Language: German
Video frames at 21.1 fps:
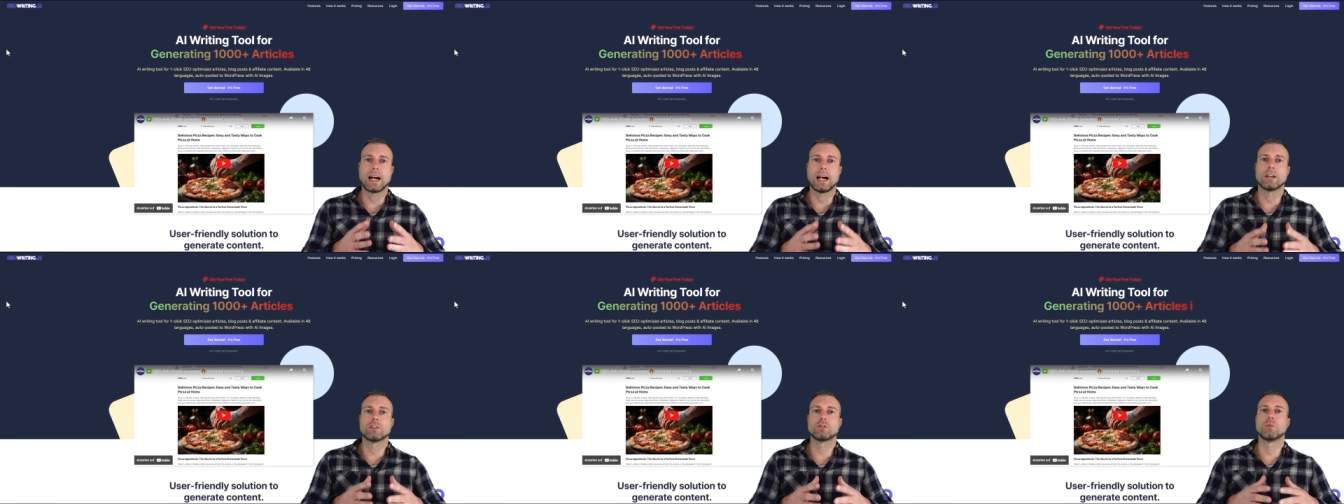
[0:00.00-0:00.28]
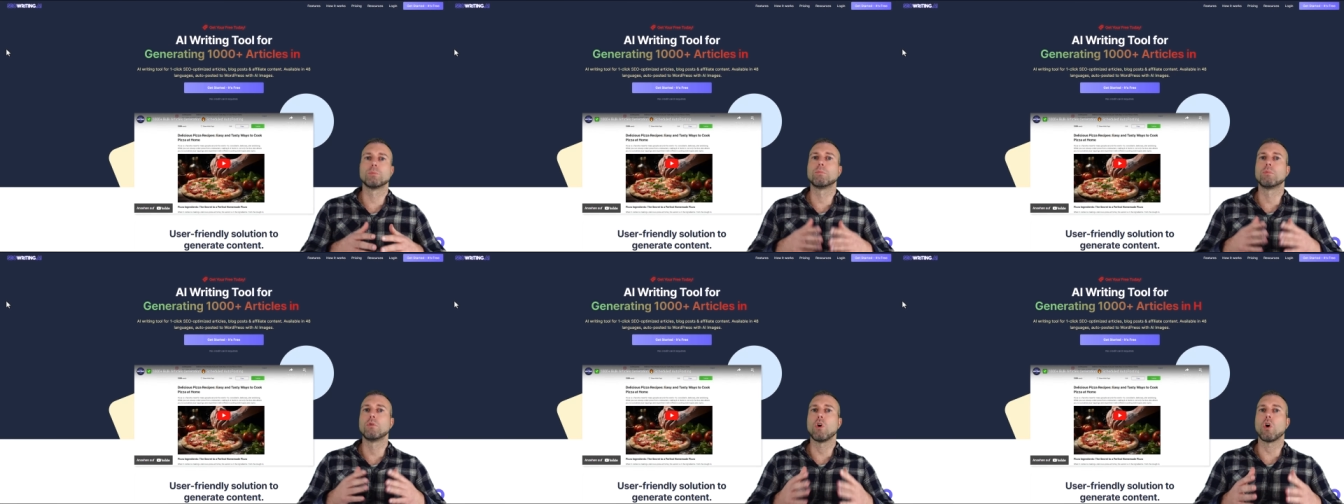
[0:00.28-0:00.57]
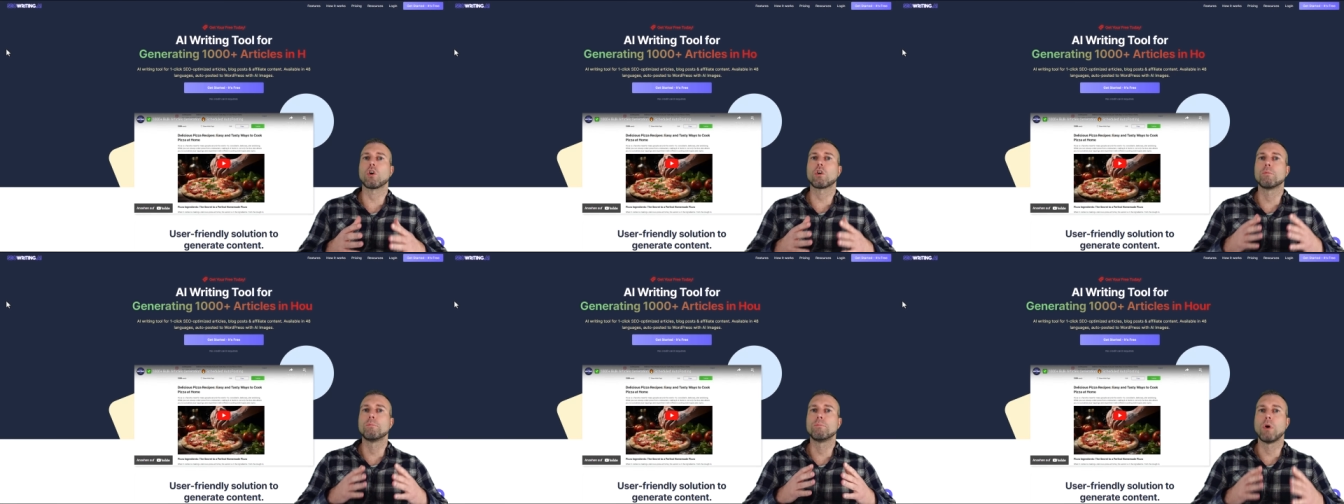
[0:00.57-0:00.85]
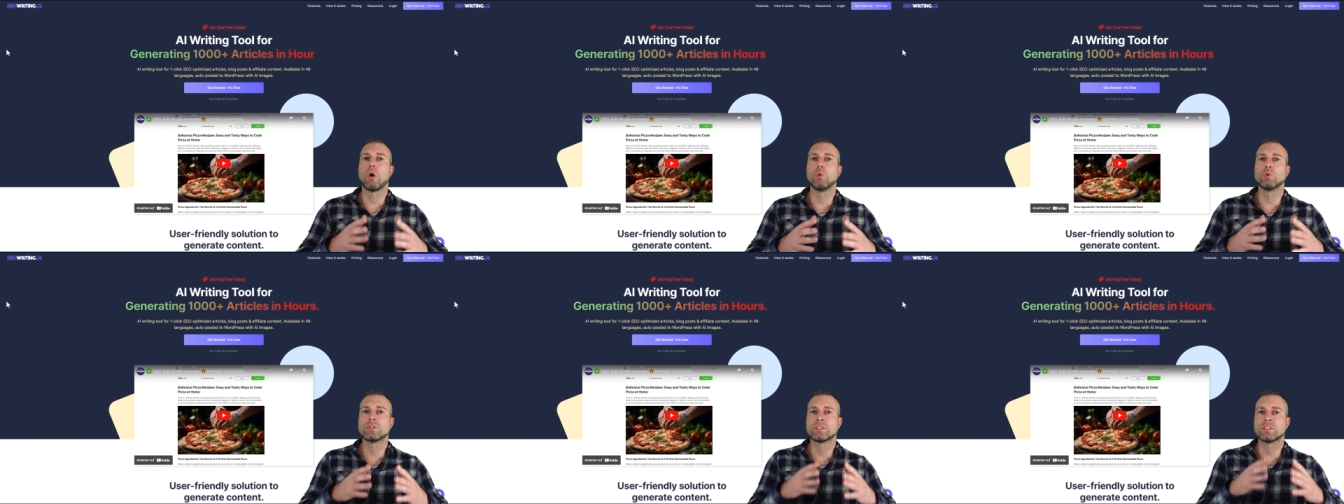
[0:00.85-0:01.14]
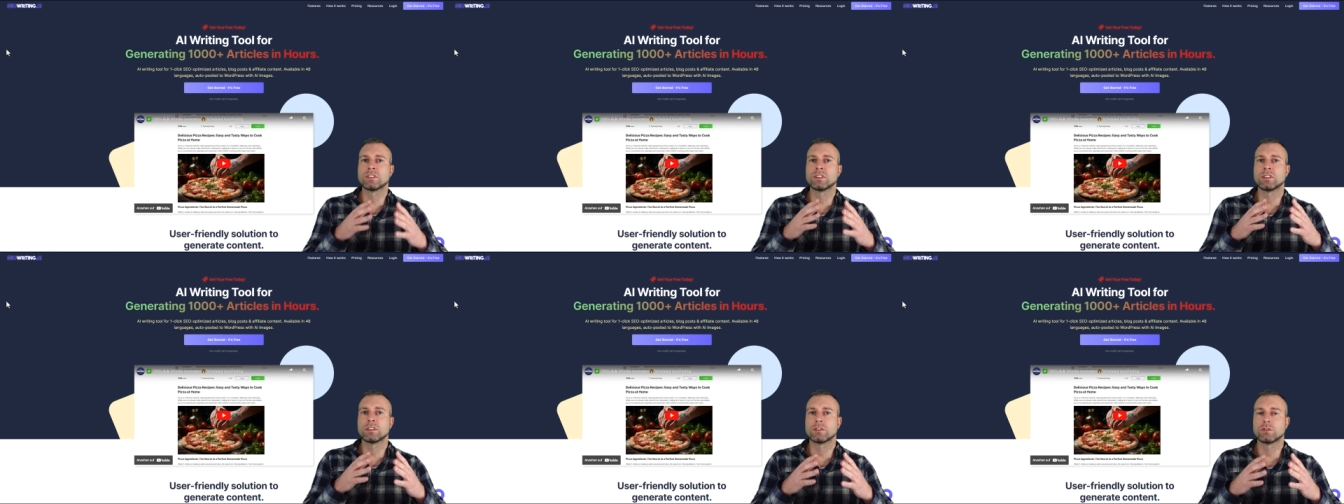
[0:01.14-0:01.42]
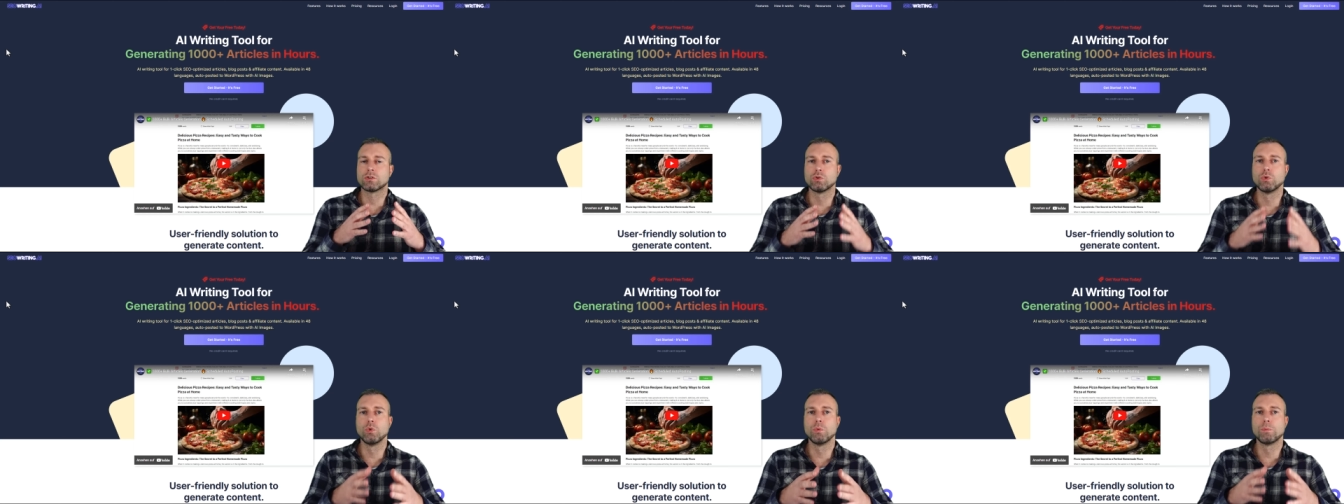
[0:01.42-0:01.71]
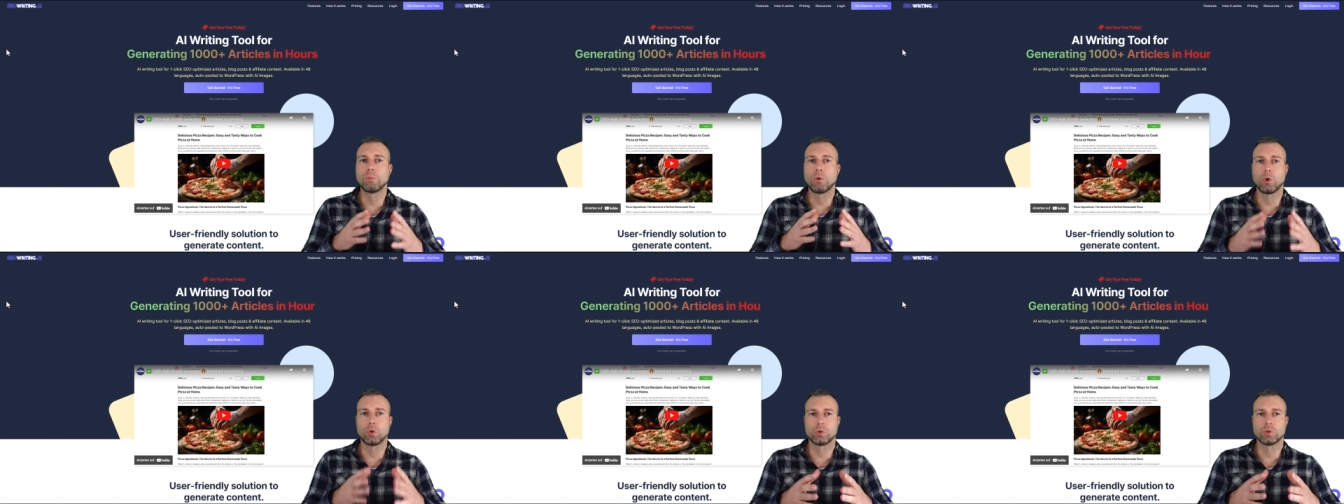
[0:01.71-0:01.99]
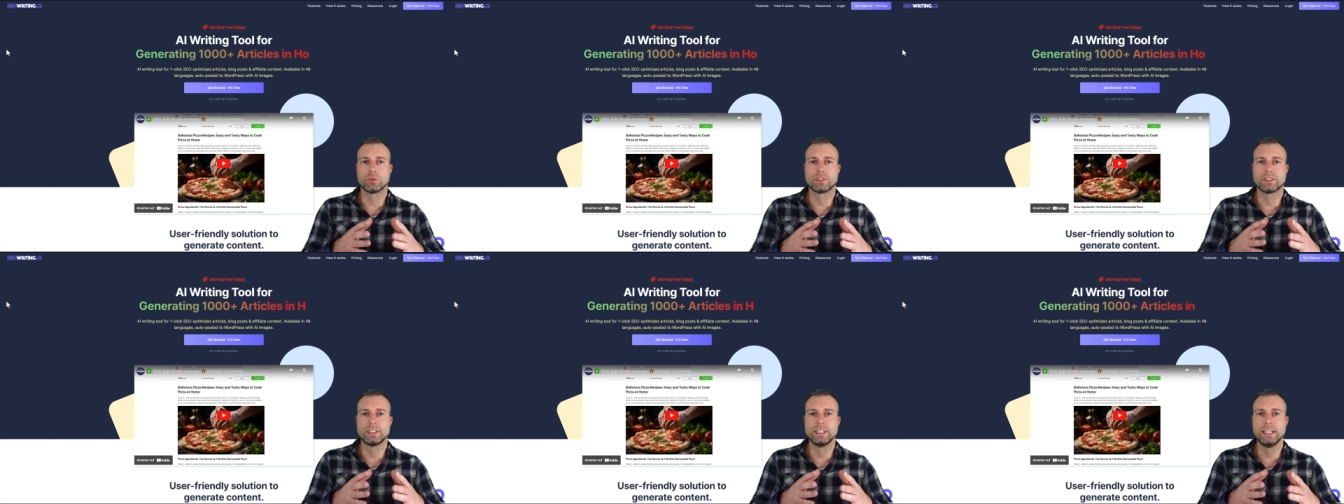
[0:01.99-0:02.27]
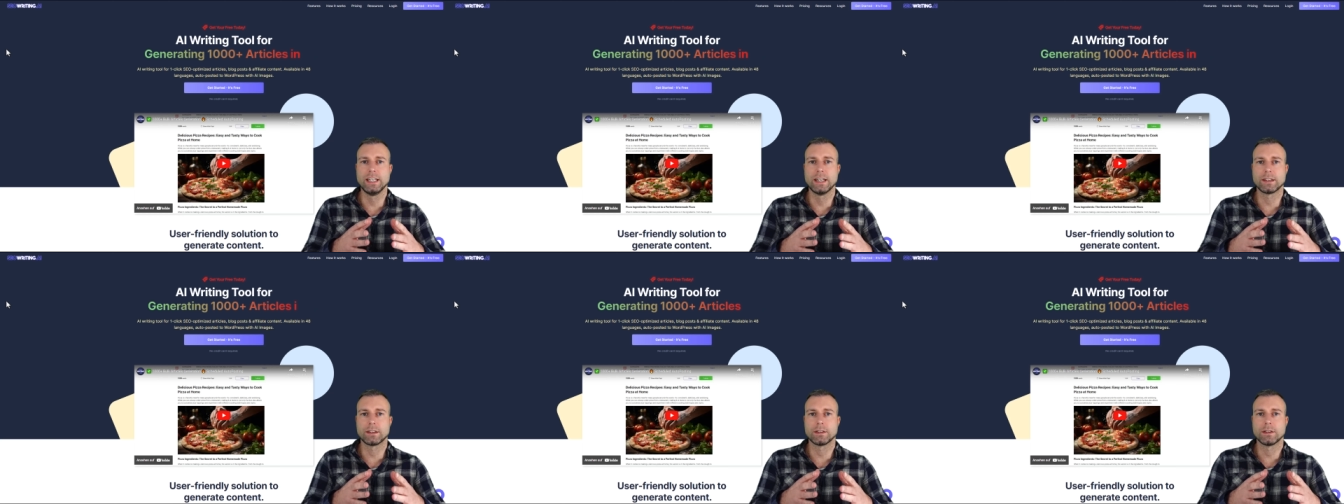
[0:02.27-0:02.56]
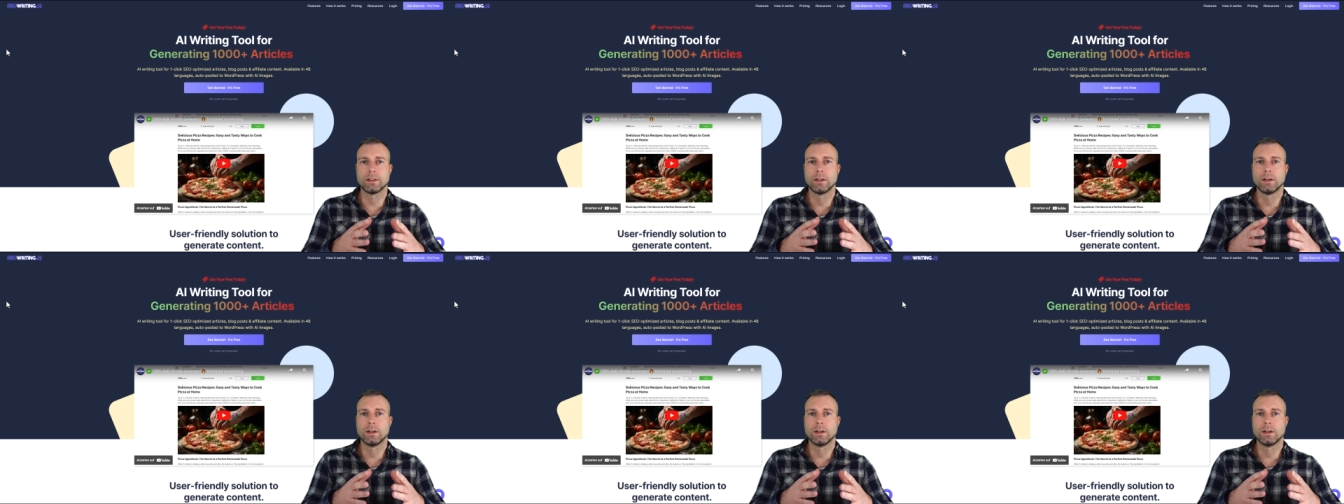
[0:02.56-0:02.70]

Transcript: also Blogposts zu produzieren.